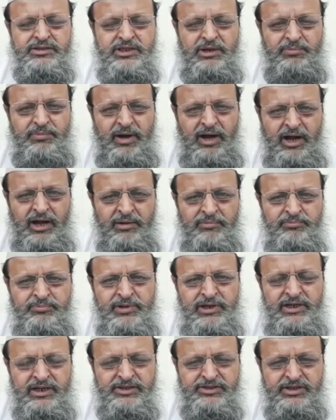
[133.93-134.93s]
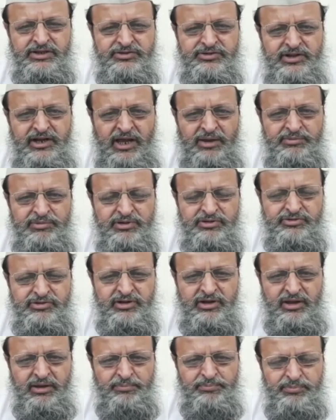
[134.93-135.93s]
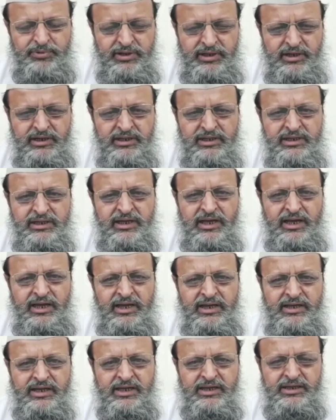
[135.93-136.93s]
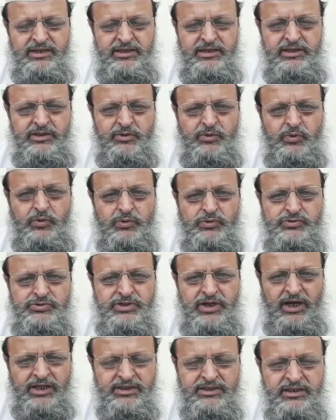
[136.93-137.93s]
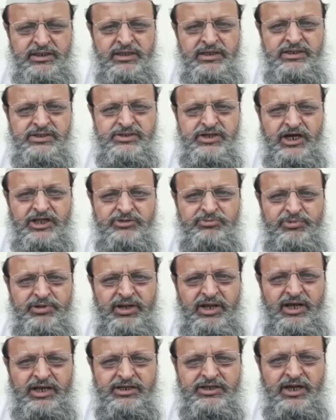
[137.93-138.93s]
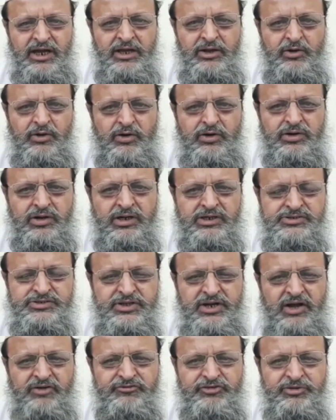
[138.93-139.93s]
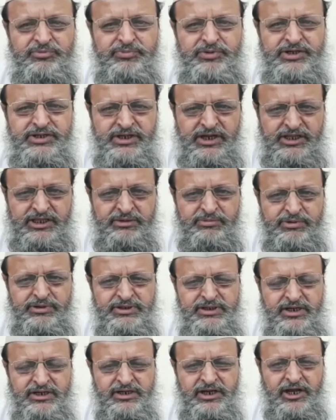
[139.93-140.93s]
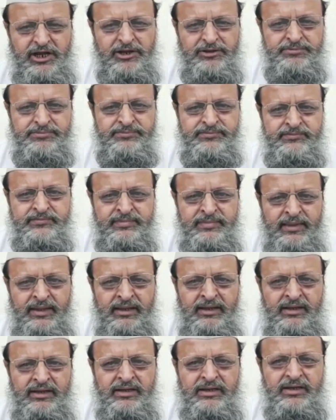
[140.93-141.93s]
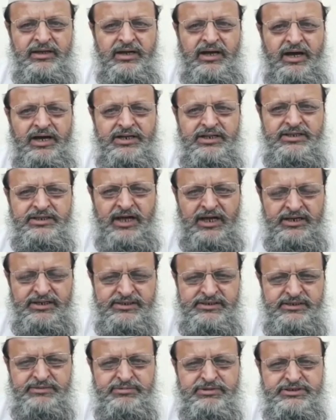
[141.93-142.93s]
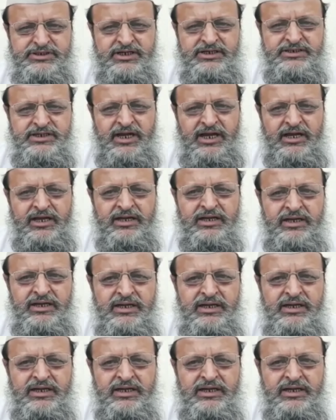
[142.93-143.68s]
तमाम मिलत इस्लामिया से अपील की है कि ईद को सादगी के साथ मनाया जाए और असराफ बीजा से बचा जाए ख़रीदारी से बचा जाए